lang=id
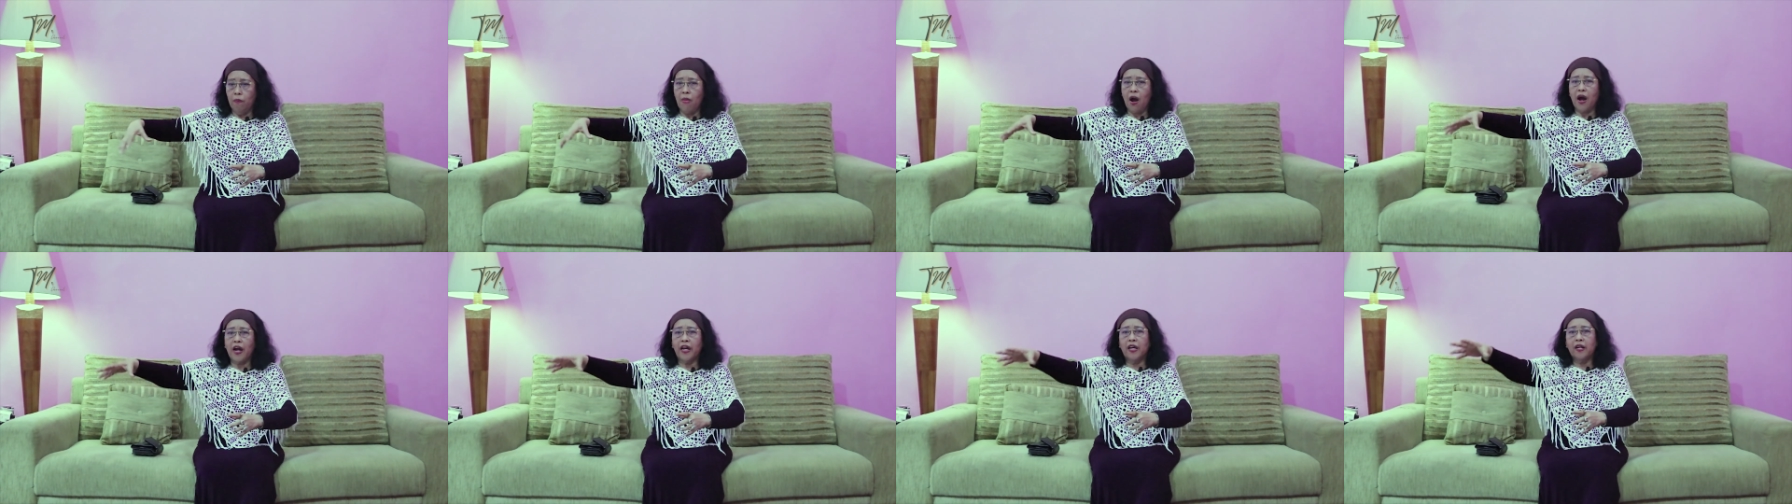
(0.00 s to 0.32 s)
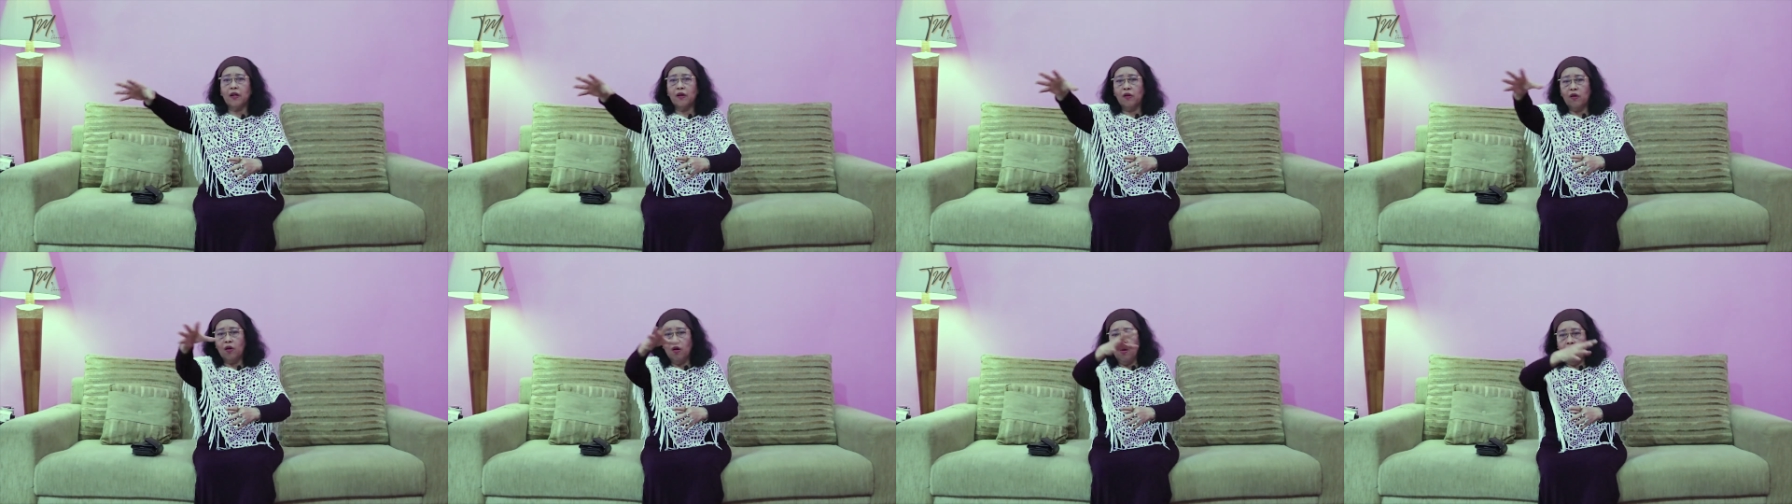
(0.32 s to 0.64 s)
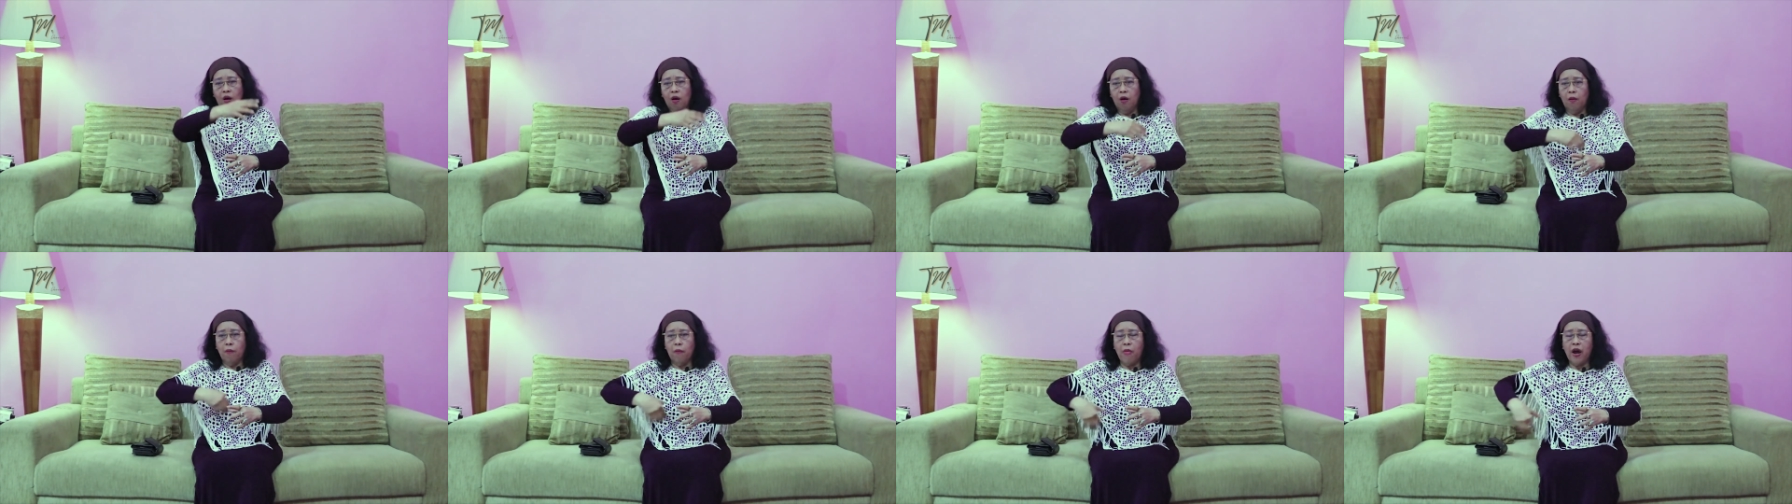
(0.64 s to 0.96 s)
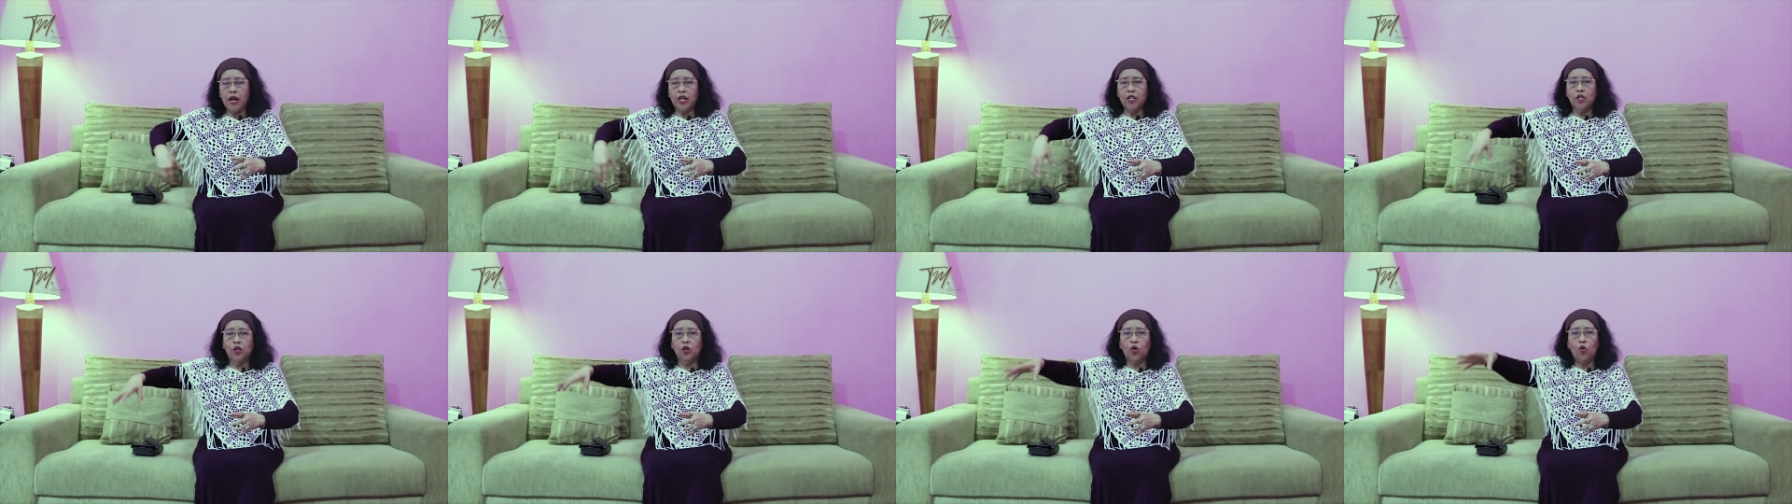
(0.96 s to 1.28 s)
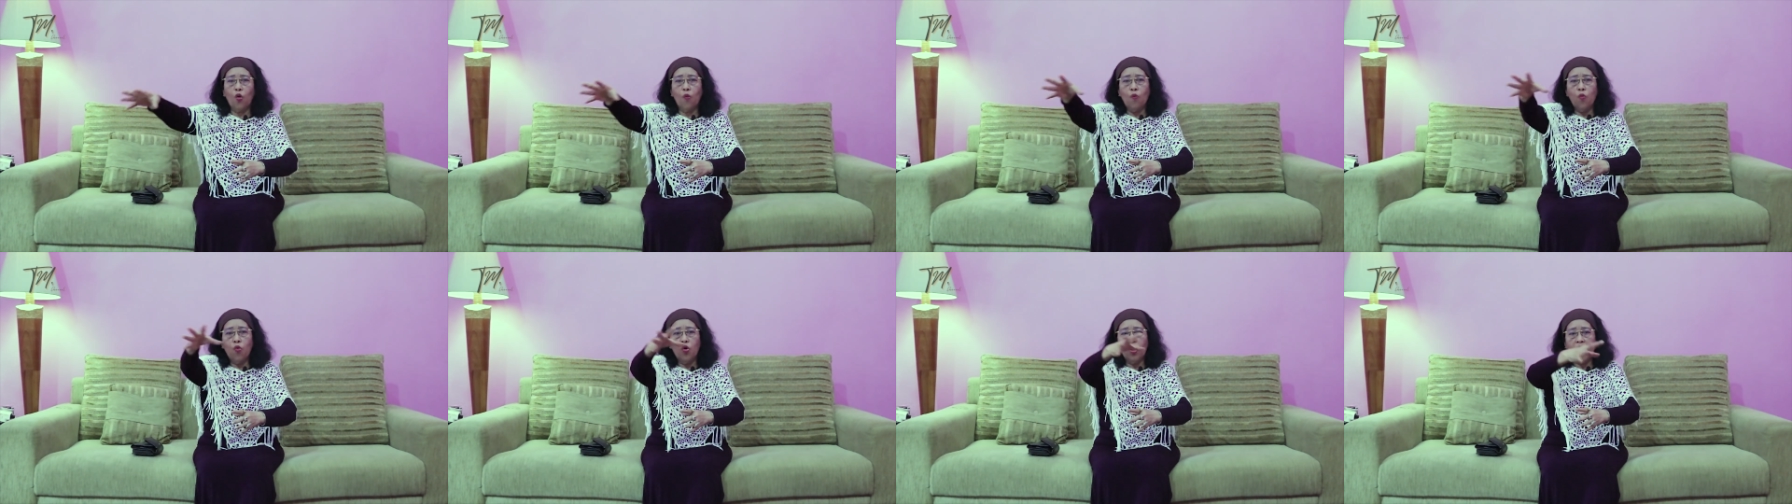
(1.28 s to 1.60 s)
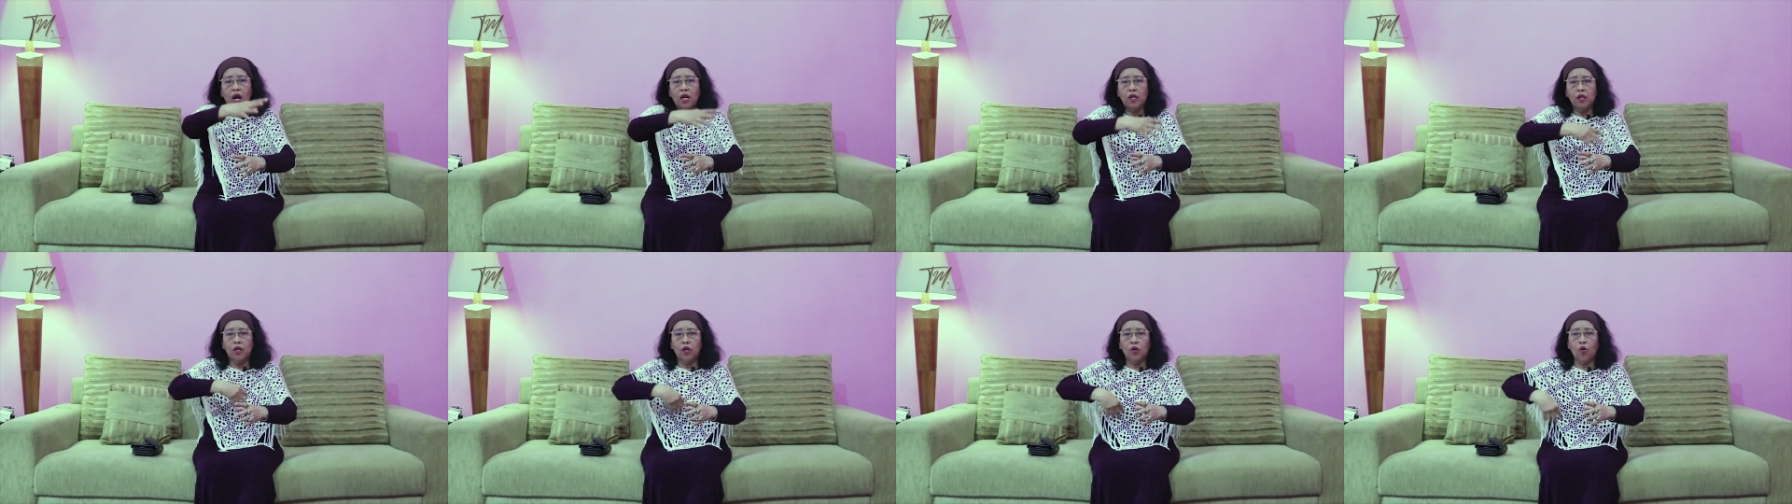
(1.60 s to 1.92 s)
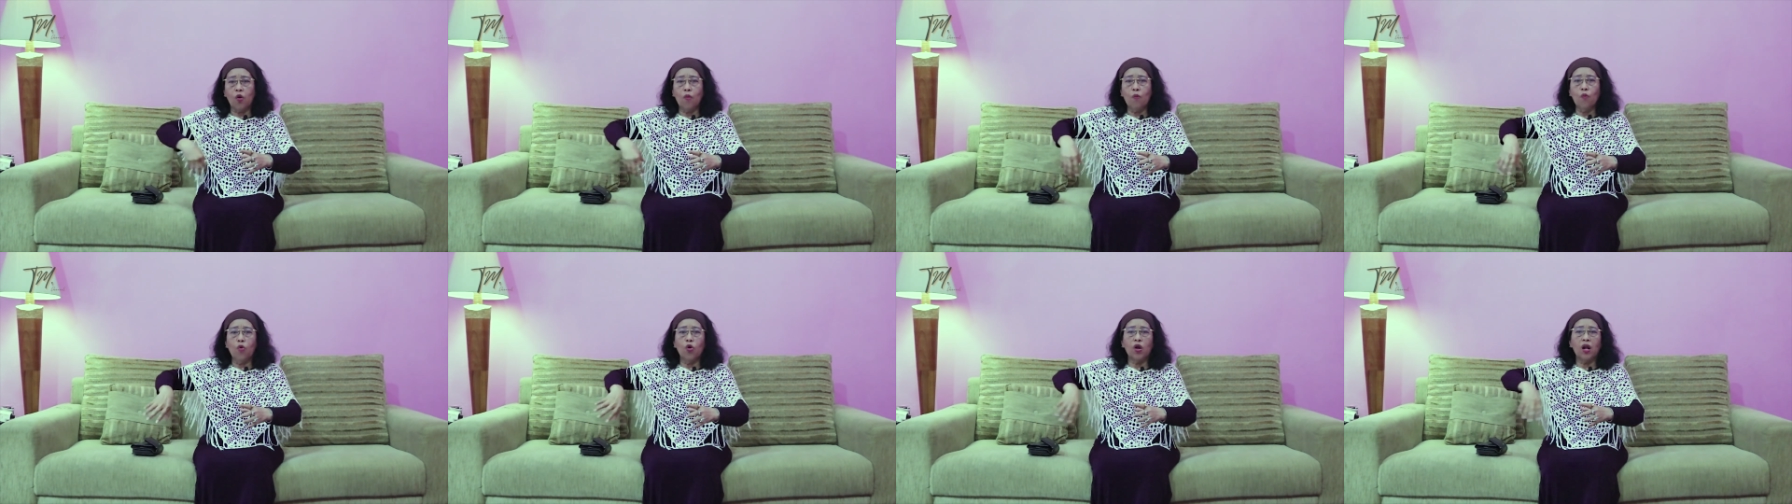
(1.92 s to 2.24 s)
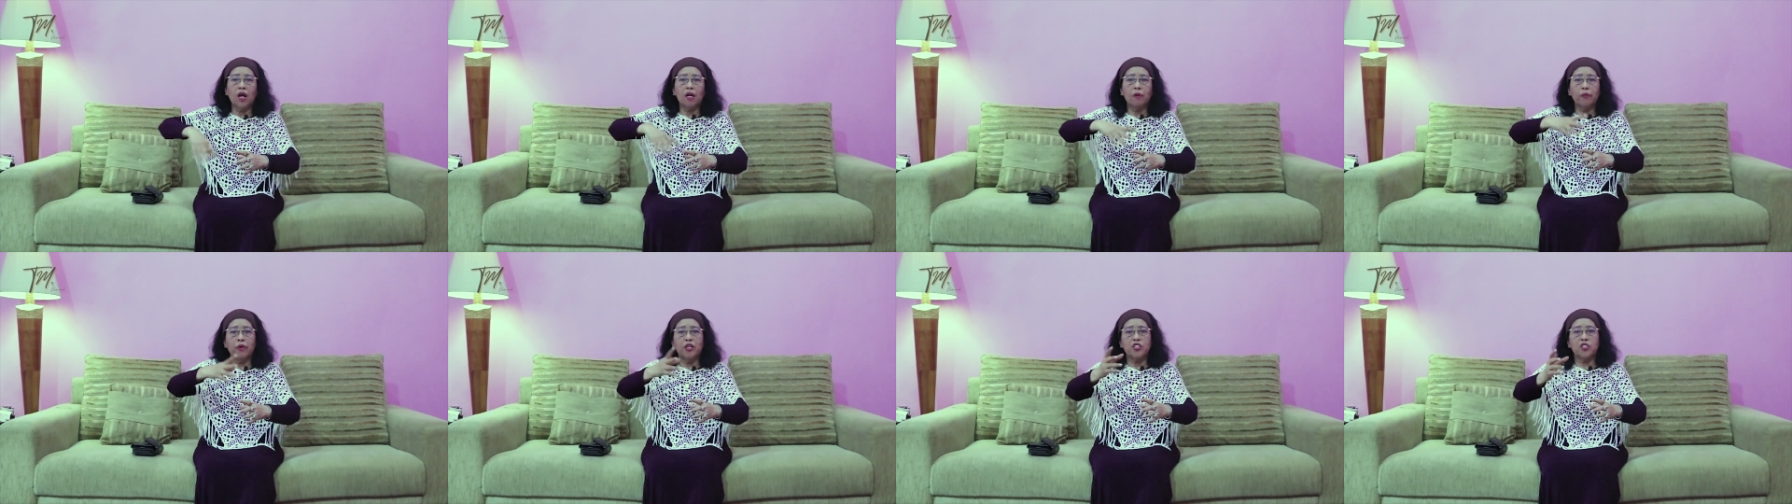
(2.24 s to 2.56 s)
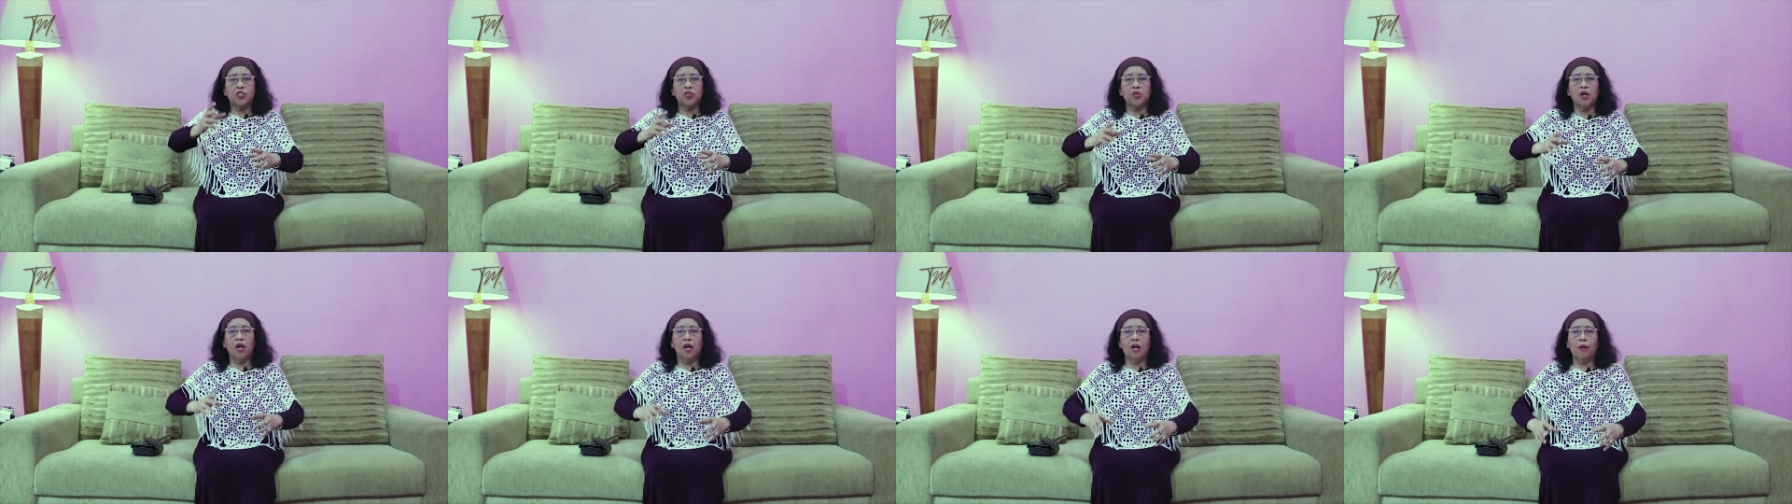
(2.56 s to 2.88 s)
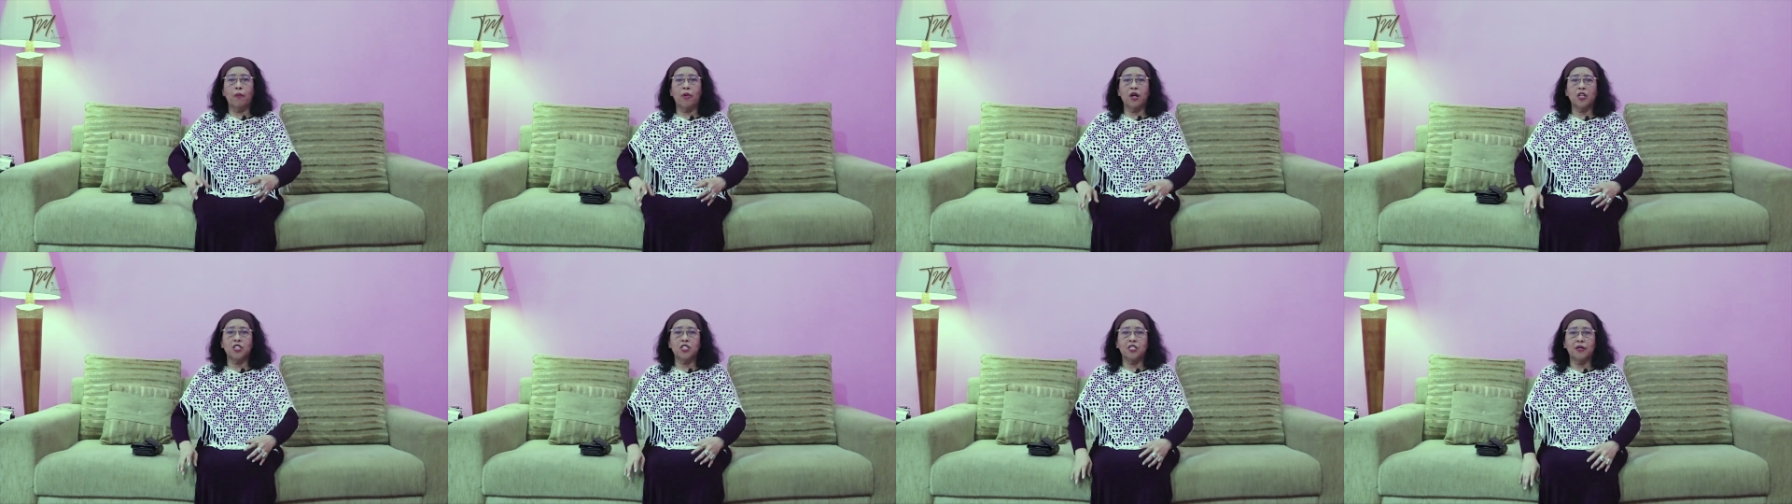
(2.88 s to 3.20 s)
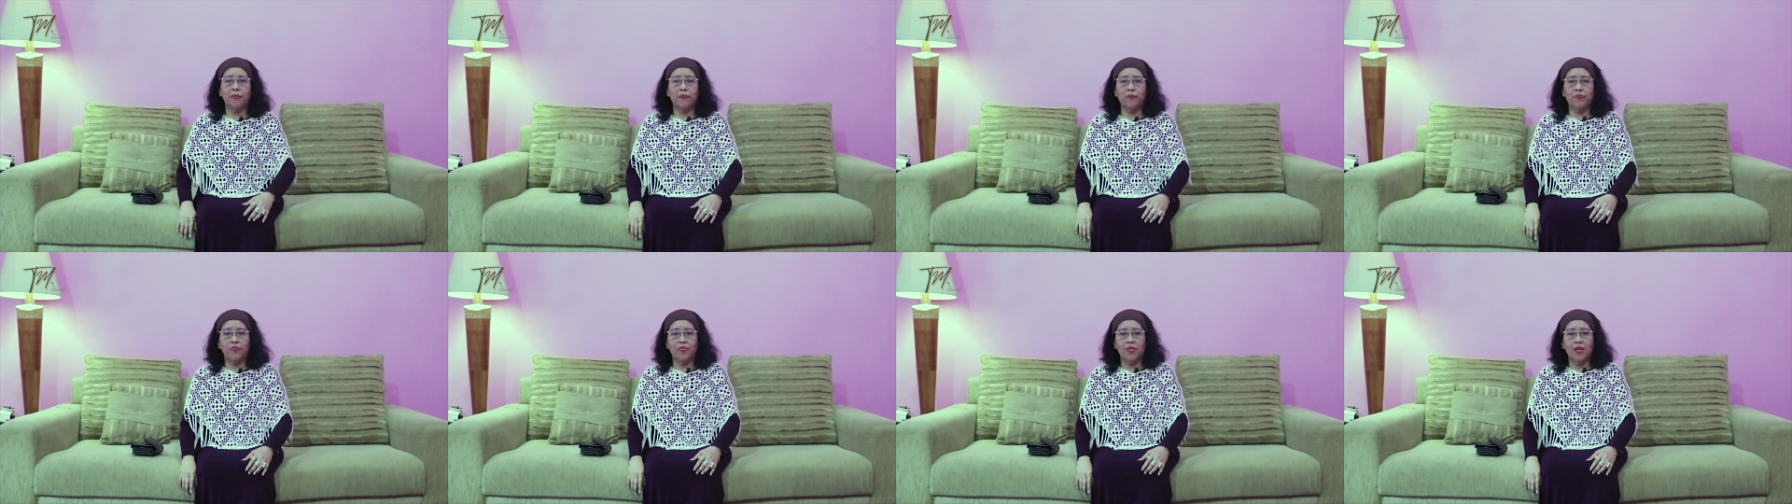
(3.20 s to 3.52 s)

main main gerombolan-gerombolan main segala macam